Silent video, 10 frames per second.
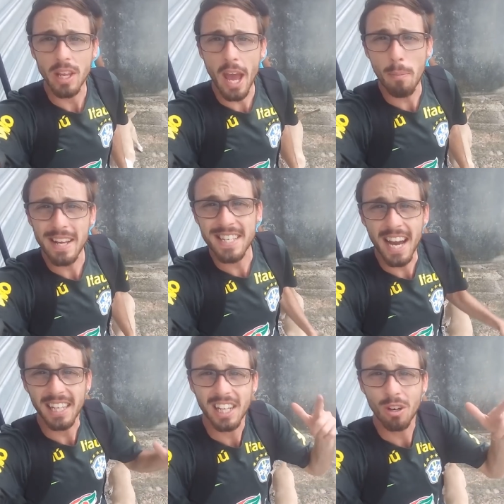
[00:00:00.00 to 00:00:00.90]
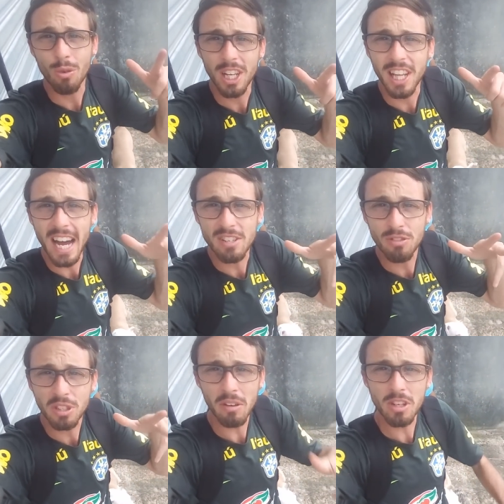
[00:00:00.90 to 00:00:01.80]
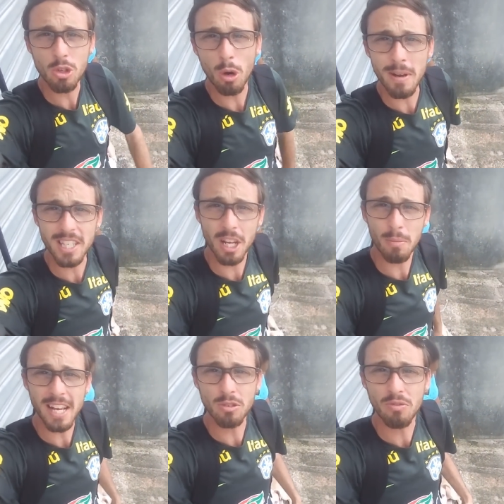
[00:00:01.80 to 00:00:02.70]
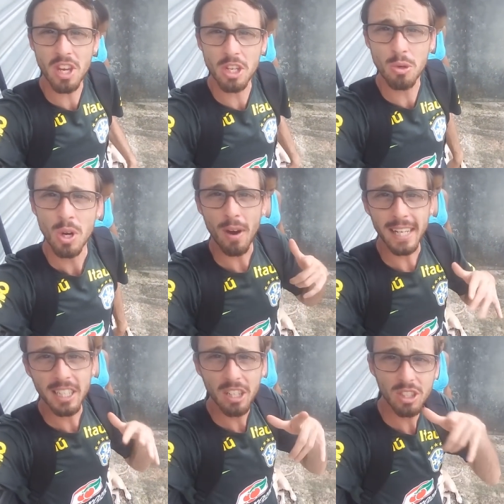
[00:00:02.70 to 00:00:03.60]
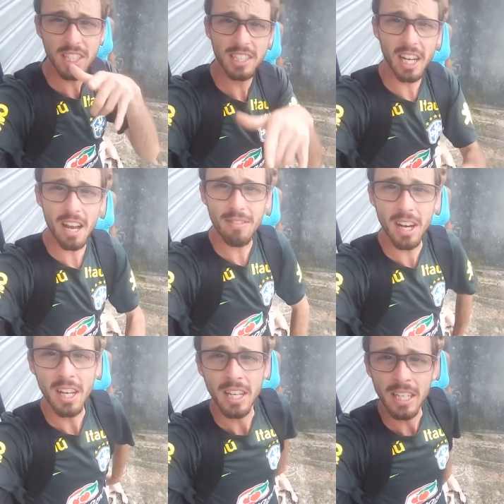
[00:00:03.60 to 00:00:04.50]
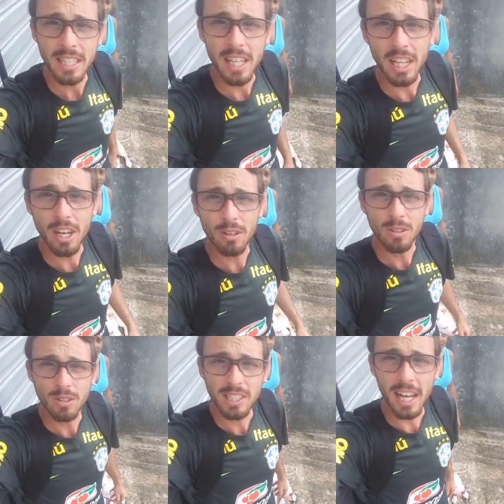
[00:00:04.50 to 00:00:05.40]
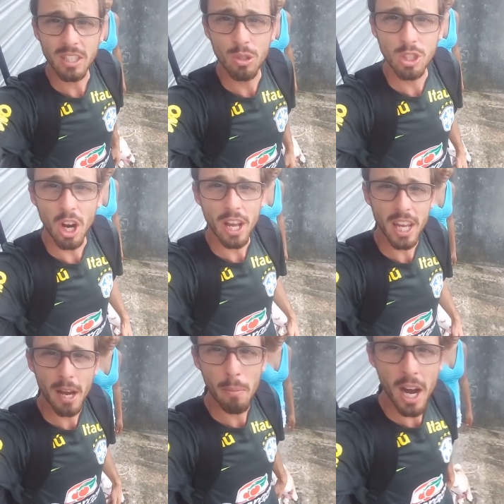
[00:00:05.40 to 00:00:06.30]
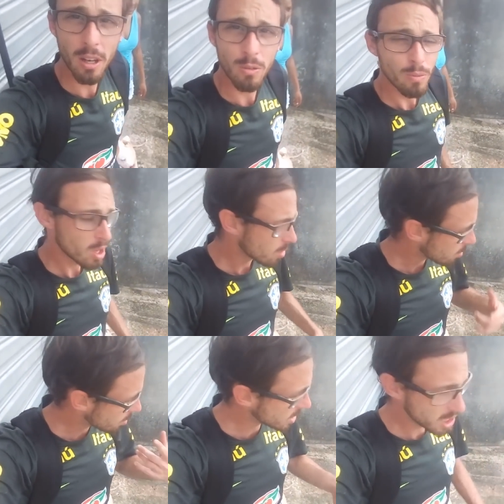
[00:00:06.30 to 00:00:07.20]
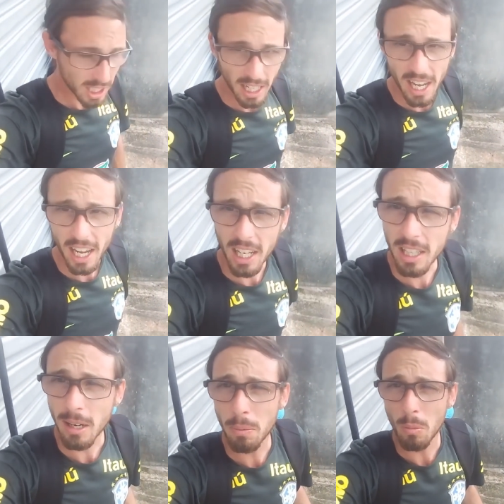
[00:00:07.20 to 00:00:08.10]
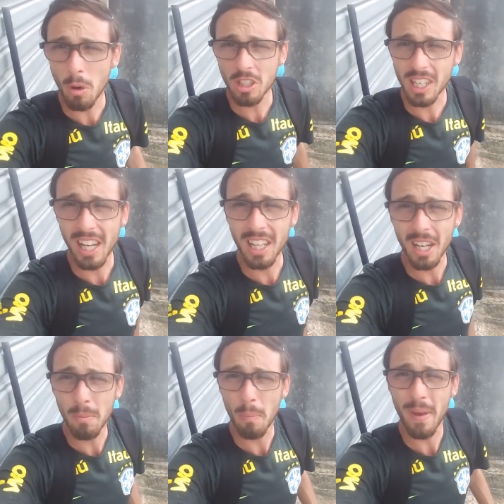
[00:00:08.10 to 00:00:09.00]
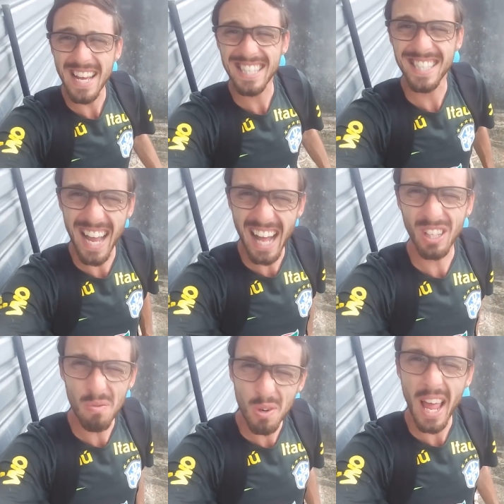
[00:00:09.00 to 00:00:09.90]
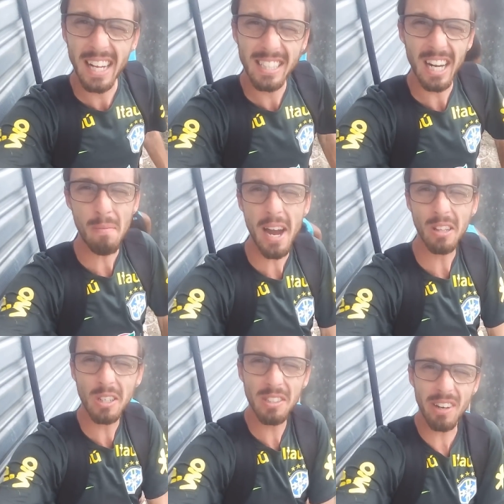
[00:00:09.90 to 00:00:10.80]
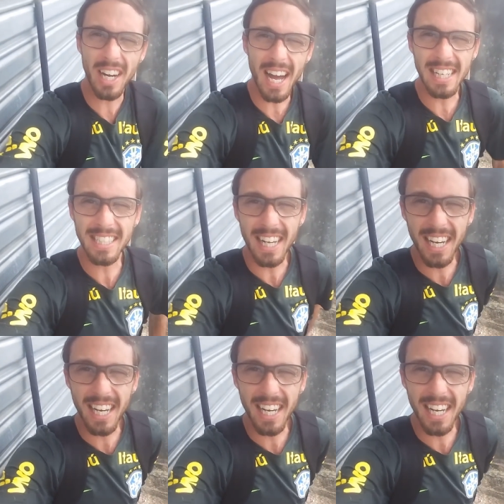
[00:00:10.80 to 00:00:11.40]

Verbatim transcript: E aí rapaziada, tranquilidade, Fusca Vídeo começando mais um vídeo. Quem não é inscrito, se inscreva, entendeu? Não esquece do joinha, mano. Hoje já dei aquele trampo monstro, aquele trampo pesado, moleque, trabalhador de verdade, tá